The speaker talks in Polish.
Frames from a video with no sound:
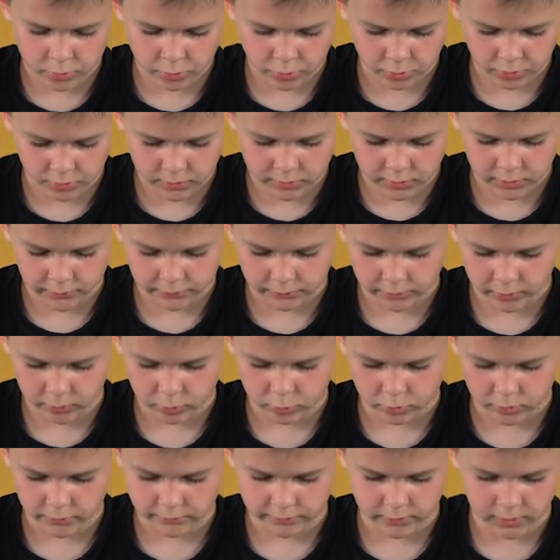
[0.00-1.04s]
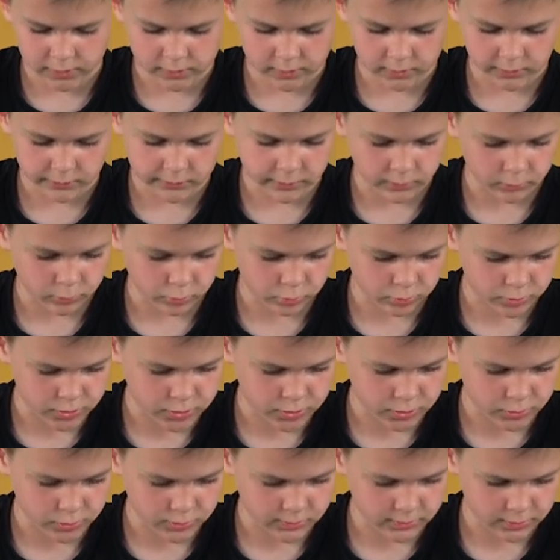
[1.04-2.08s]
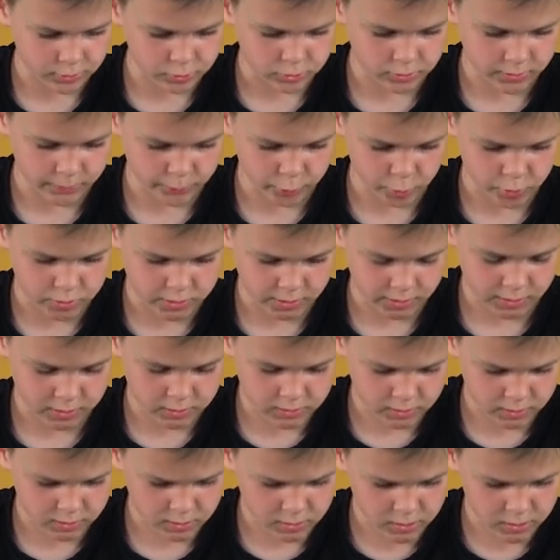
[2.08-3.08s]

Łzy wyschły w jednej sekundzie i zacząłem uciekać.